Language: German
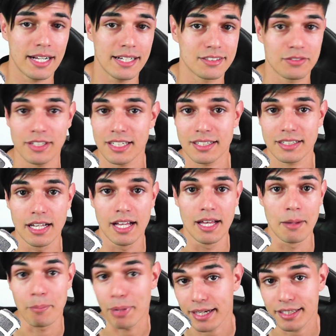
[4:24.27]
deswegen
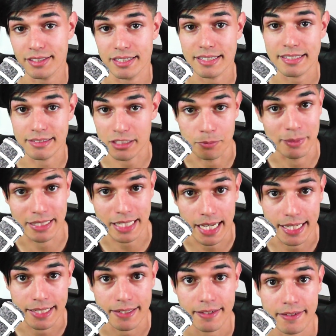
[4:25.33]
packe ich den jetzt nicht mit
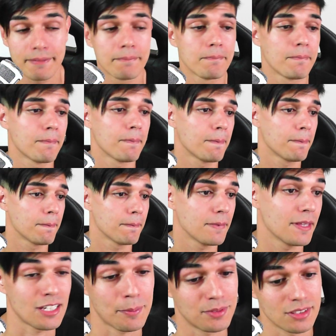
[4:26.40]
rein.
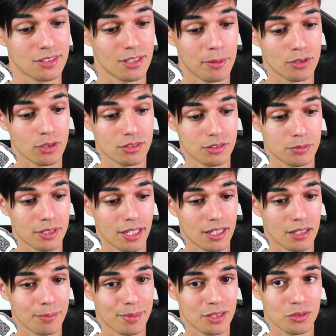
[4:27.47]
Ich habe es jetzt aber trotzdem mit
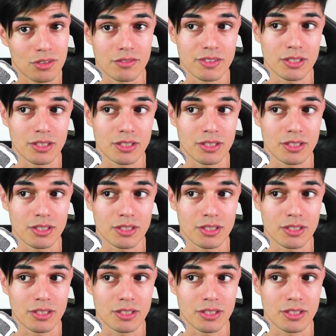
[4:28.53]
reingepackt irgendwie,